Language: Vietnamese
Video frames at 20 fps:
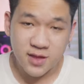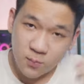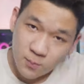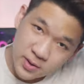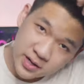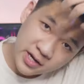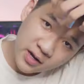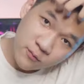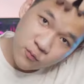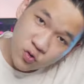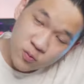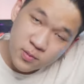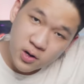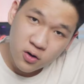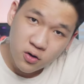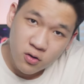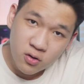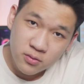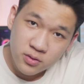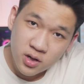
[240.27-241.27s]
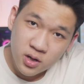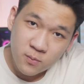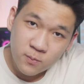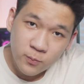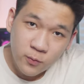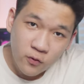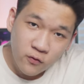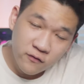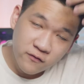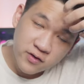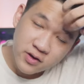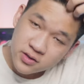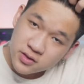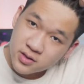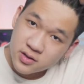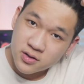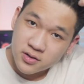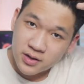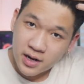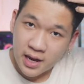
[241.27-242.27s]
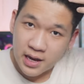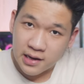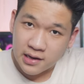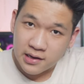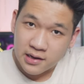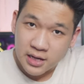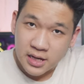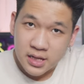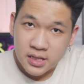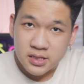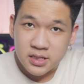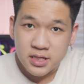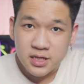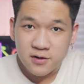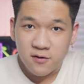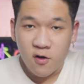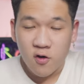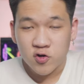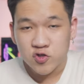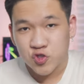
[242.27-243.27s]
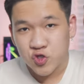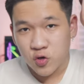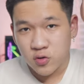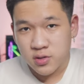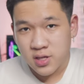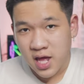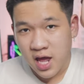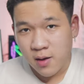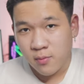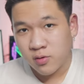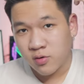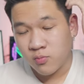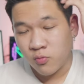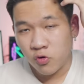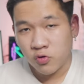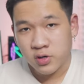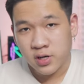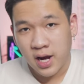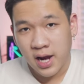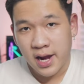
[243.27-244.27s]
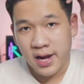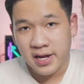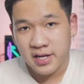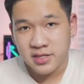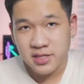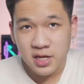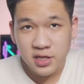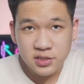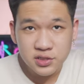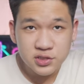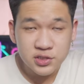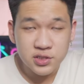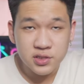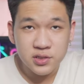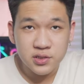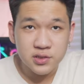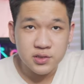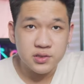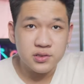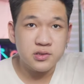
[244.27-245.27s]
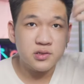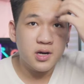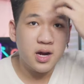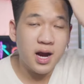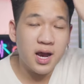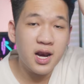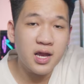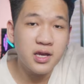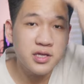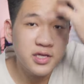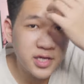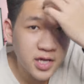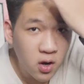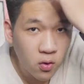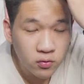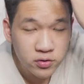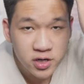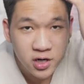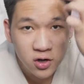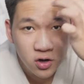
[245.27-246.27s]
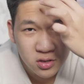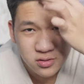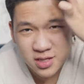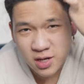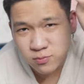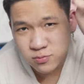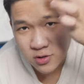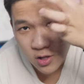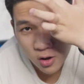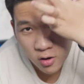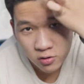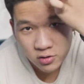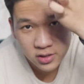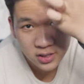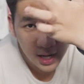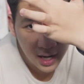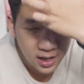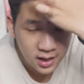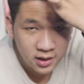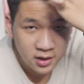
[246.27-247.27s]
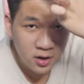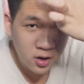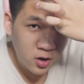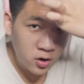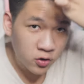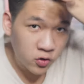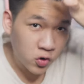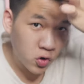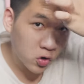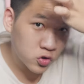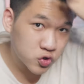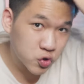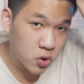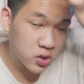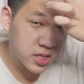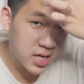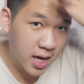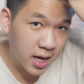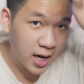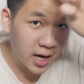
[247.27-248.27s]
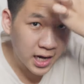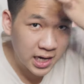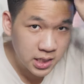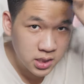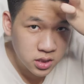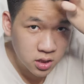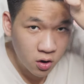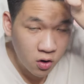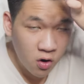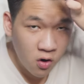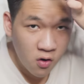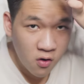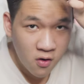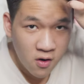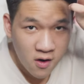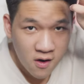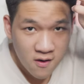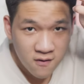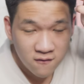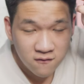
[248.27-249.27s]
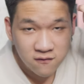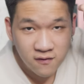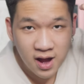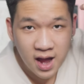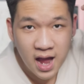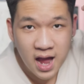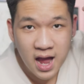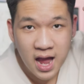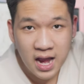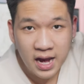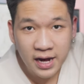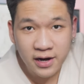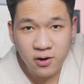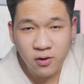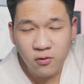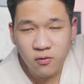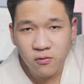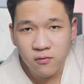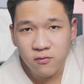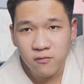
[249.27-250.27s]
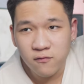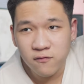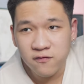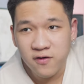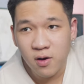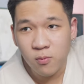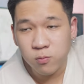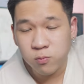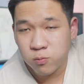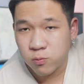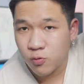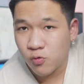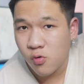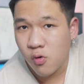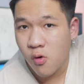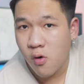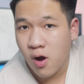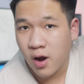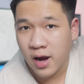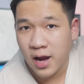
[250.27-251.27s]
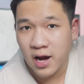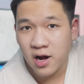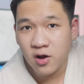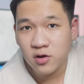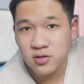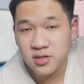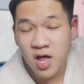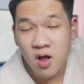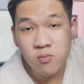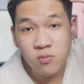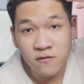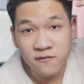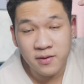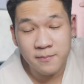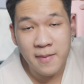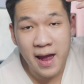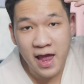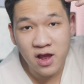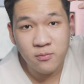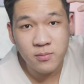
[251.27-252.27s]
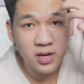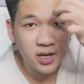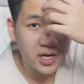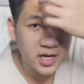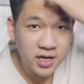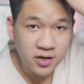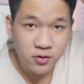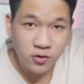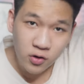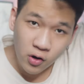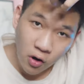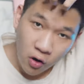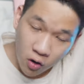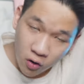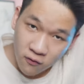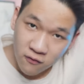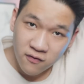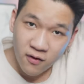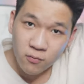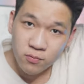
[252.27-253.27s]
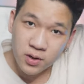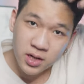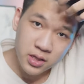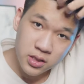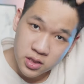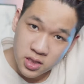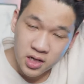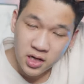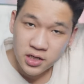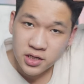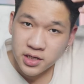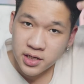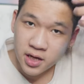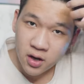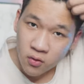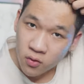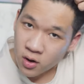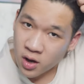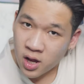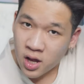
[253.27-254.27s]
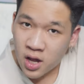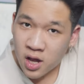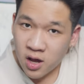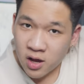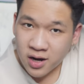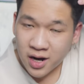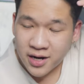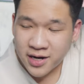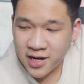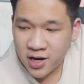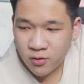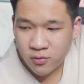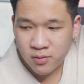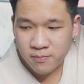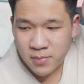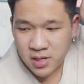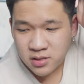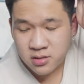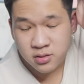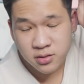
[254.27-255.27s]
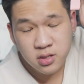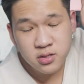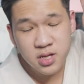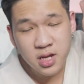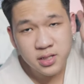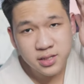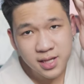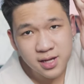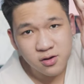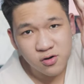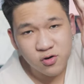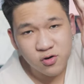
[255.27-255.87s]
tóc mình đang vuốt bằng con Profiter này thì nó cho ra một cái texture khá là nhiều, những cái lọn tóc to như này nó cho ra khá là rõ, và cái độ phồng của cái lọn tóc ở phần mái của mình ấy, nó phồng lên rất là nhiều. Cái điều mình thực sự rất là thích